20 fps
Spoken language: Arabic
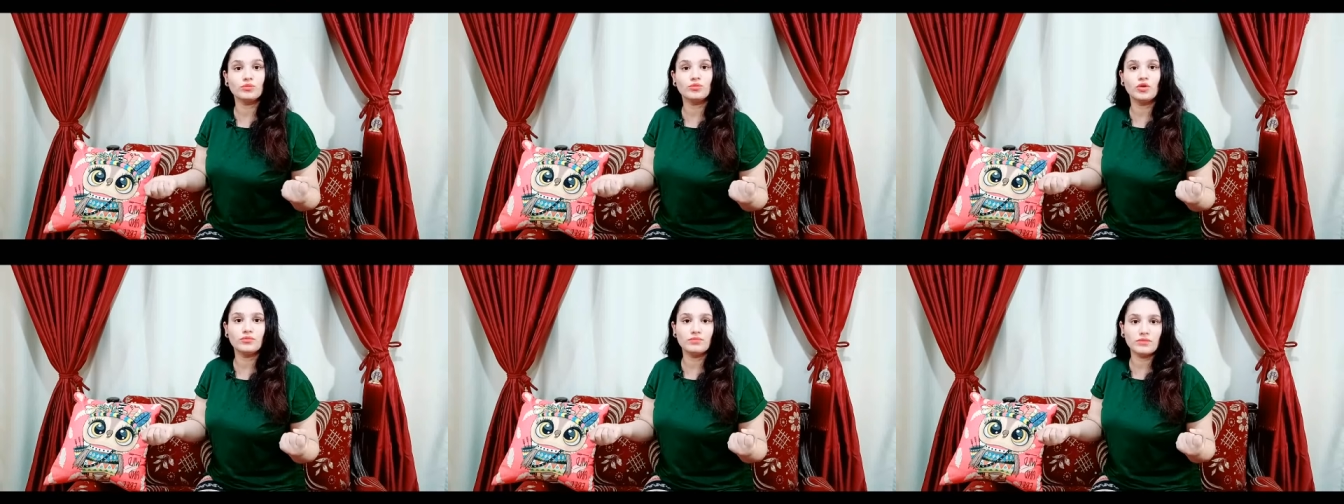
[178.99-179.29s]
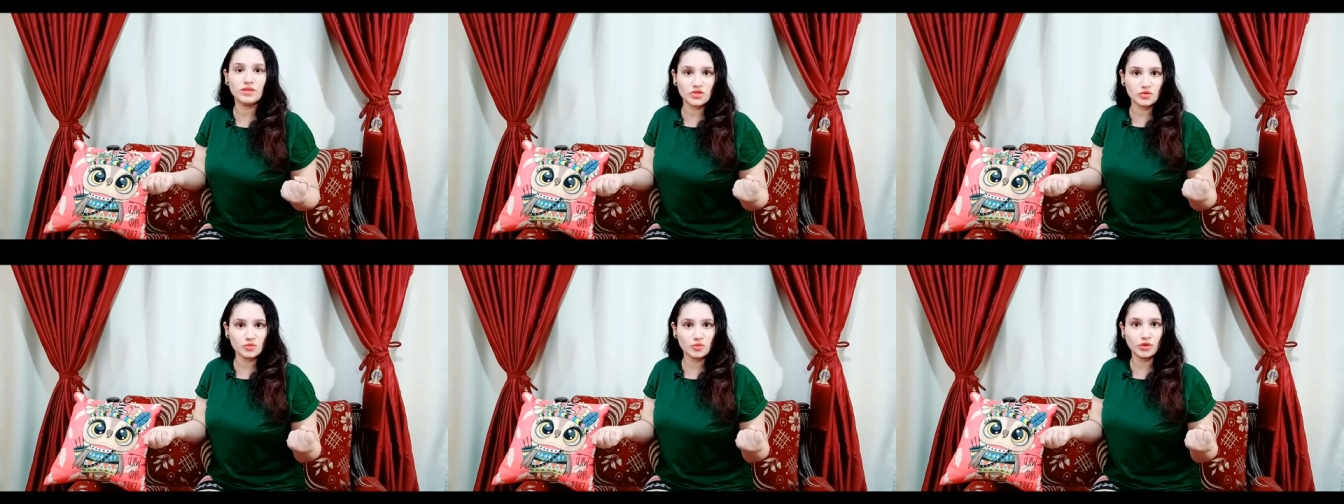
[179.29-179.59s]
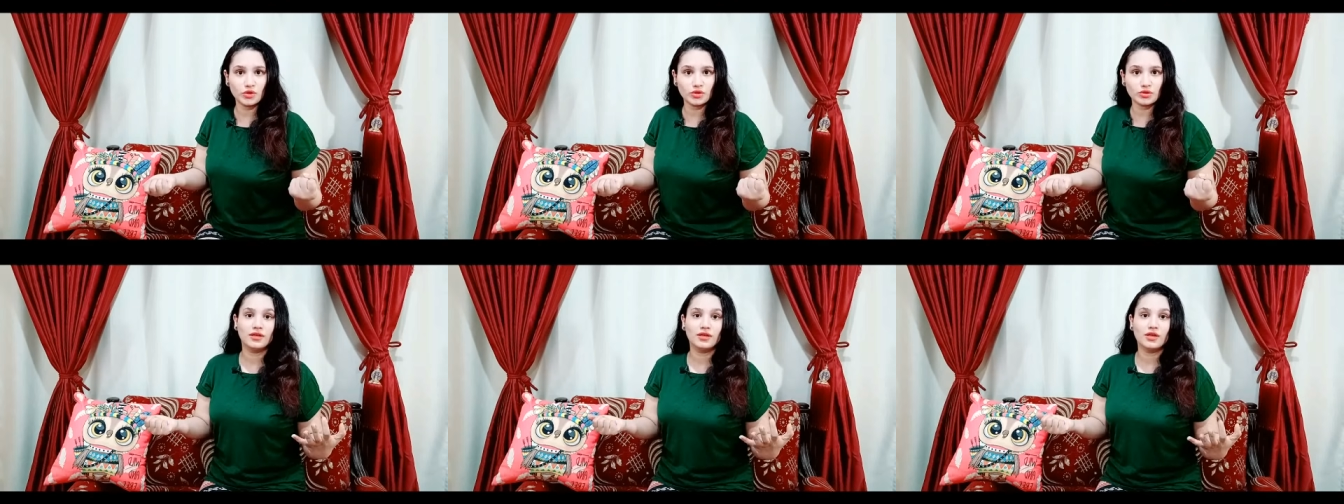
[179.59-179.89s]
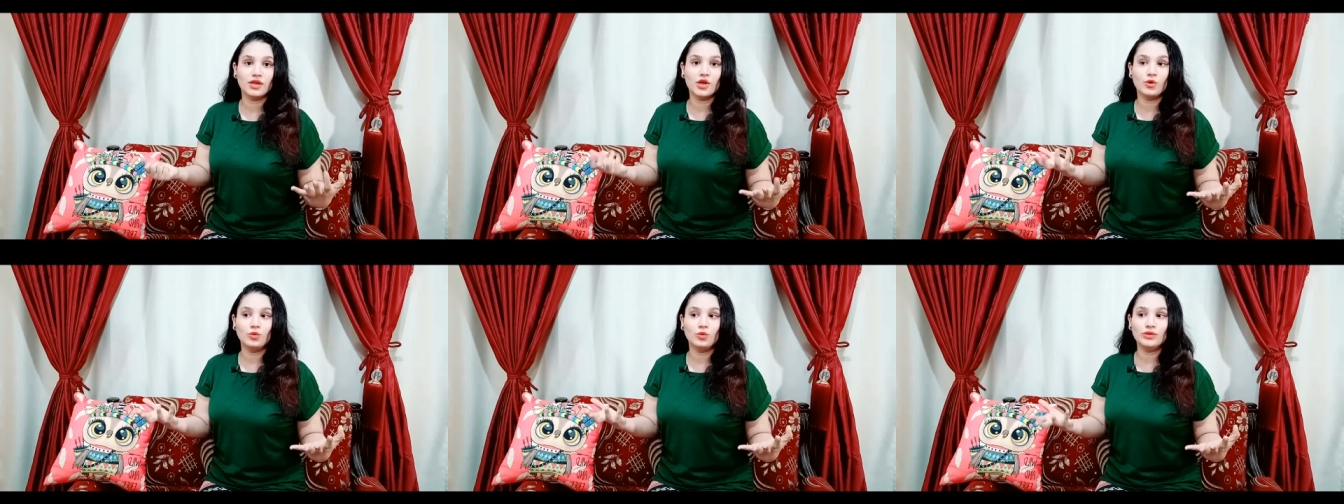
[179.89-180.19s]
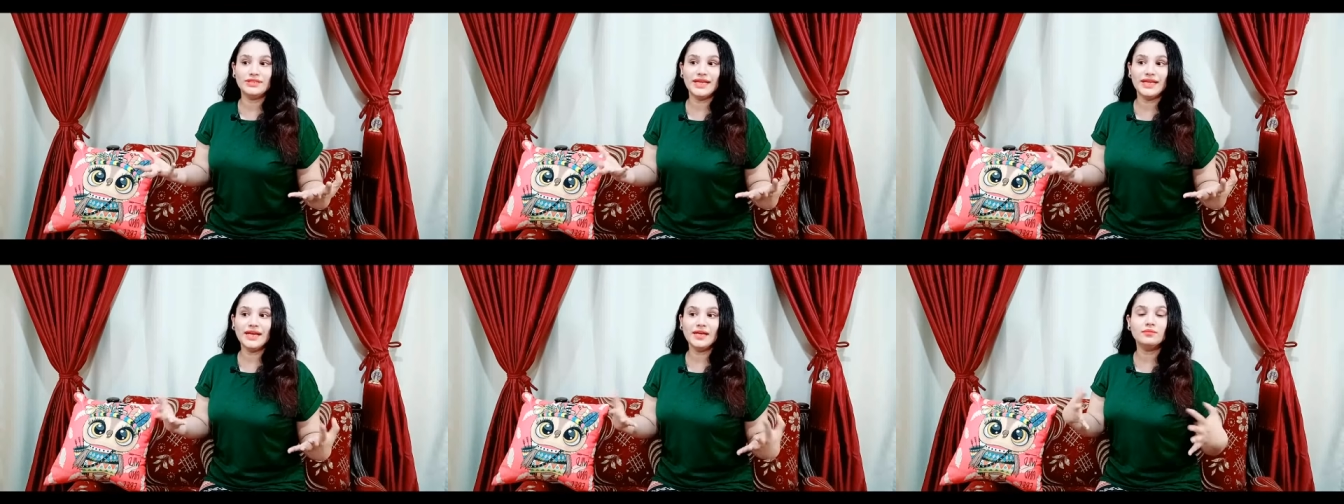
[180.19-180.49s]
مهمة الاسبوع الرابع
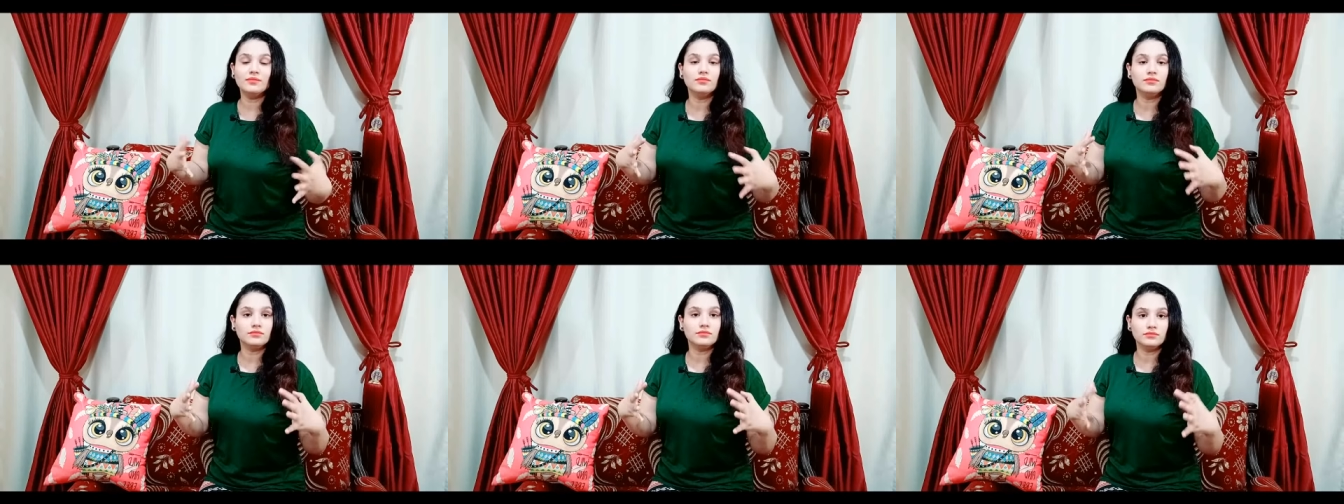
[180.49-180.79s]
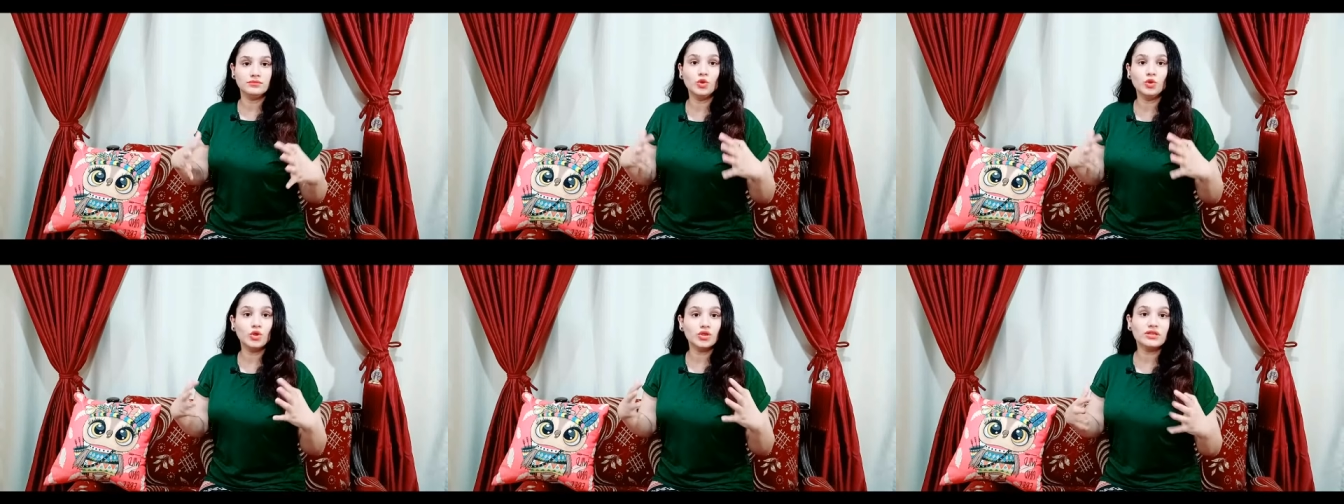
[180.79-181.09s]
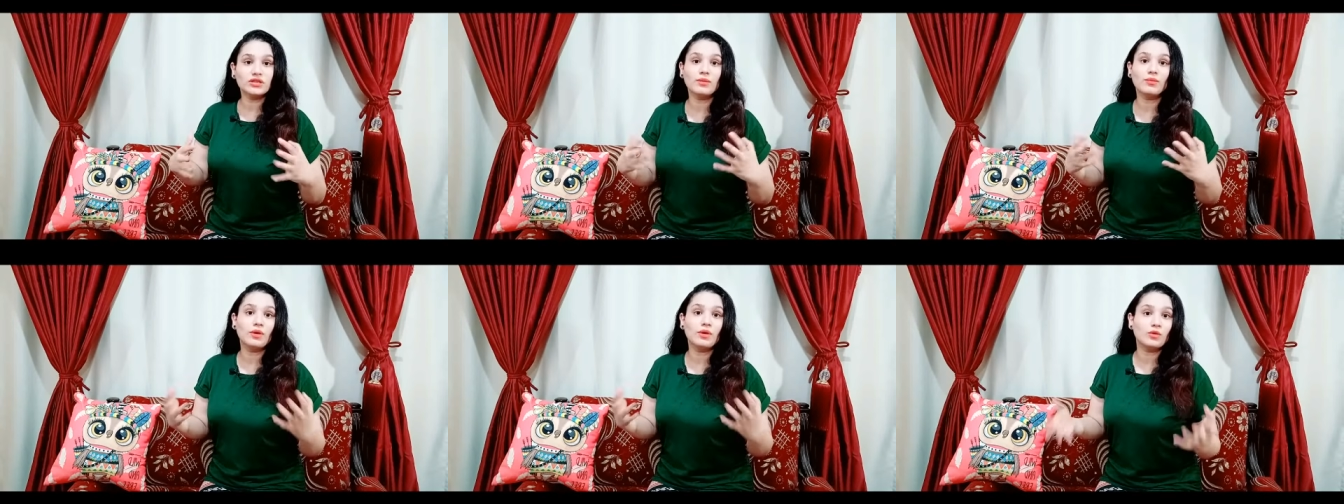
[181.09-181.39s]
وده نقطة